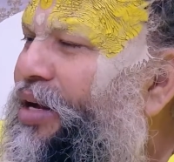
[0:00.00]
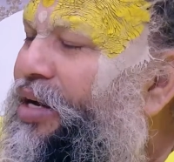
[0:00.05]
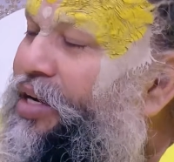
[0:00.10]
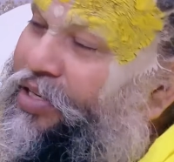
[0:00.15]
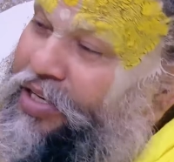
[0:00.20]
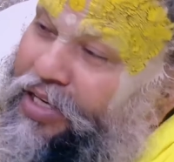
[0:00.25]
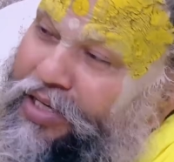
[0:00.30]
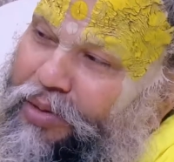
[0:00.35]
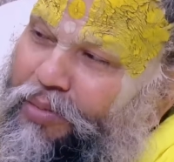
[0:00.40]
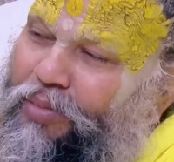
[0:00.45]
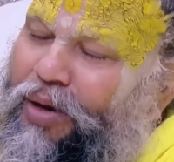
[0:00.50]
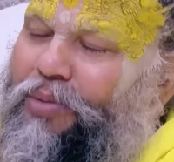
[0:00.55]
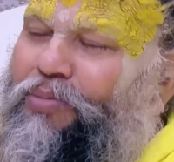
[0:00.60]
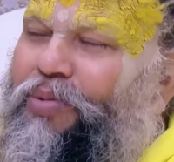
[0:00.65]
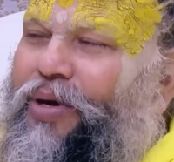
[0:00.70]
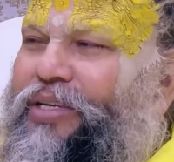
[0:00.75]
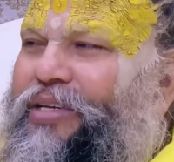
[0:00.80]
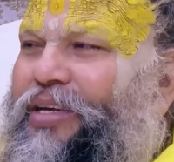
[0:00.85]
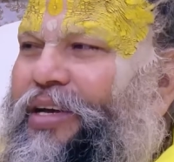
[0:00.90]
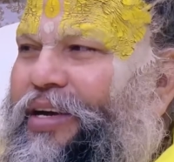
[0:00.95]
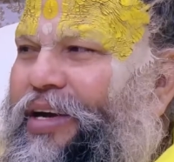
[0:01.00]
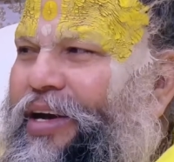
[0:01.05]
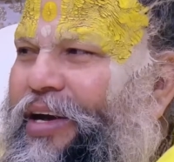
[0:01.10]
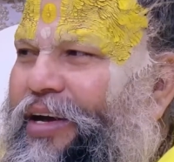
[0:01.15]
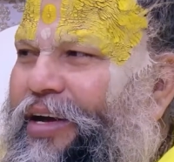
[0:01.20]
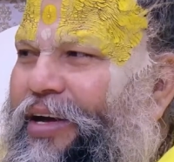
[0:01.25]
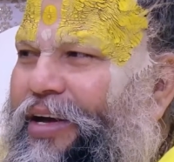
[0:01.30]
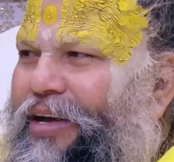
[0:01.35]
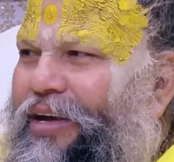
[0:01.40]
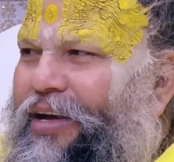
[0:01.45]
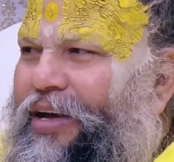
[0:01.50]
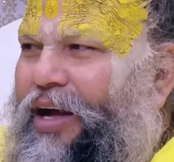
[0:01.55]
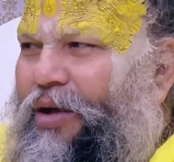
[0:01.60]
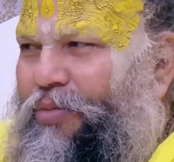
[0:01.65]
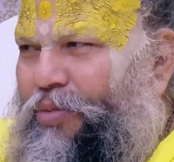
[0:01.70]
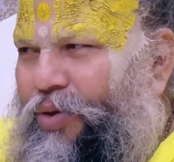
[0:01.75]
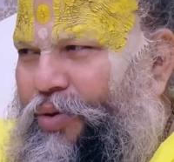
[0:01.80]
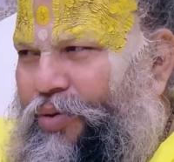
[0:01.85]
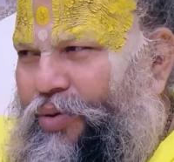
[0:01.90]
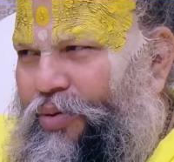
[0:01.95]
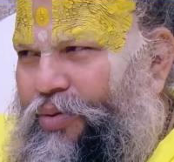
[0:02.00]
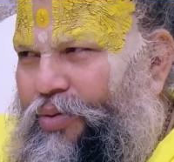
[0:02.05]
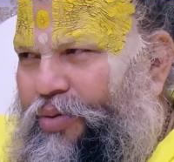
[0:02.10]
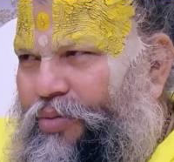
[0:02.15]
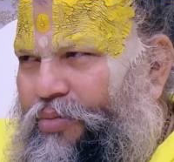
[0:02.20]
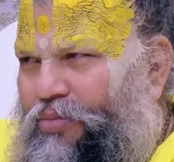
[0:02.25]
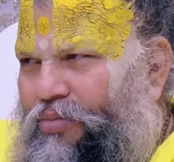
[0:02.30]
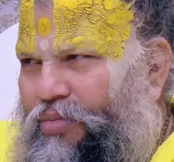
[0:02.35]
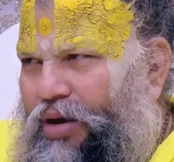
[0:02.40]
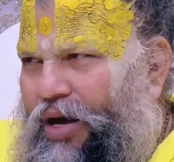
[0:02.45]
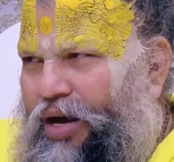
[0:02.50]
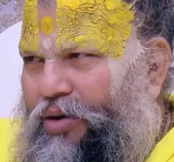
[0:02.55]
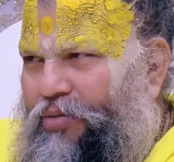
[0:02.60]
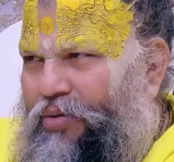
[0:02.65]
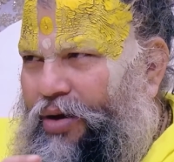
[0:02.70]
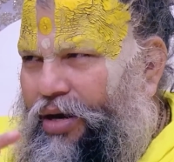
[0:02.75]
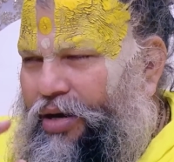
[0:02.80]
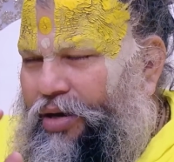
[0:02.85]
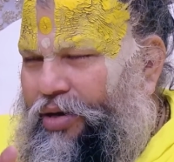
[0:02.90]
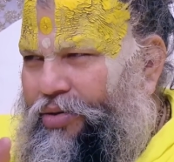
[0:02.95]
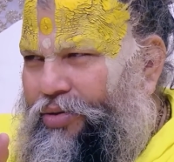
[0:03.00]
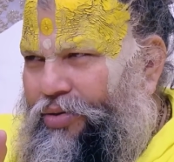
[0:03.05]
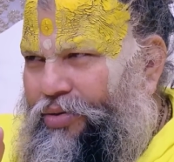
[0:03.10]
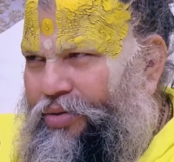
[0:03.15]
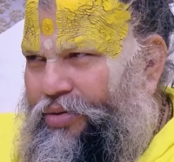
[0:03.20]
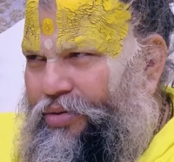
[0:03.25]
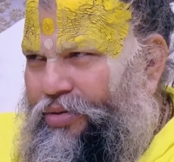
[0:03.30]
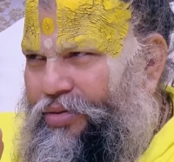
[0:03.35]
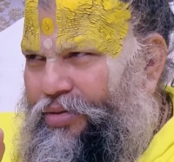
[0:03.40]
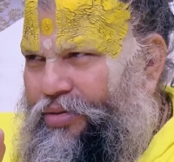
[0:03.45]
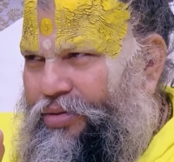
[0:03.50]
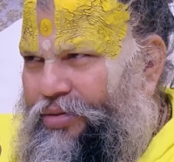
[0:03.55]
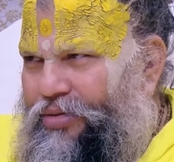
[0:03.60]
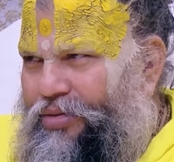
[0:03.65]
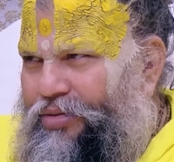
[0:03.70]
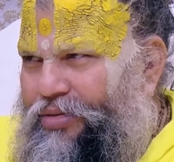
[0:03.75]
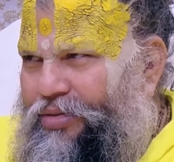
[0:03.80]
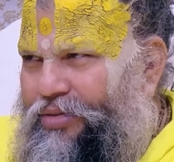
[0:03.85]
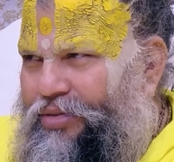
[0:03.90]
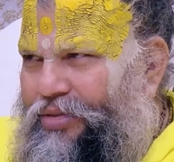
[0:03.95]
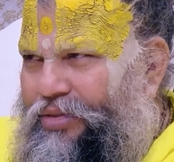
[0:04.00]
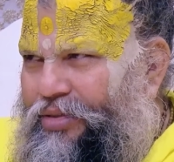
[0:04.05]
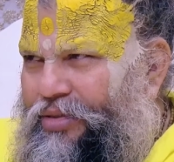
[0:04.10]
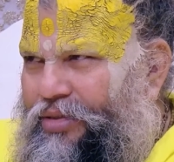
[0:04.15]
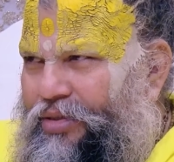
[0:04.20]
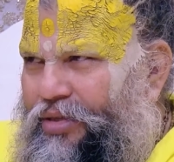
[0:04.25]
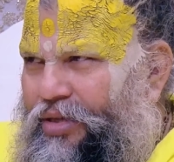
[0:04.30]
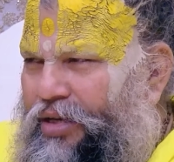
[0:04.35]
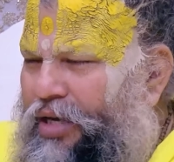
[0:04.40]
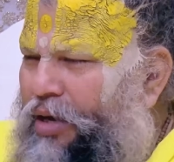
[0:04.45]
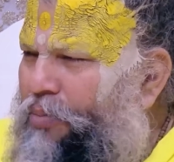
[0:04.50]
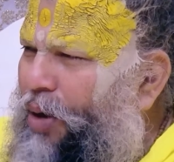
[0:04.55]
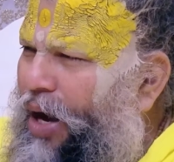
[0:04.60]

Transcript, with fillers: इसी से मन फंसेगा अब देखो बार बार लिखो ये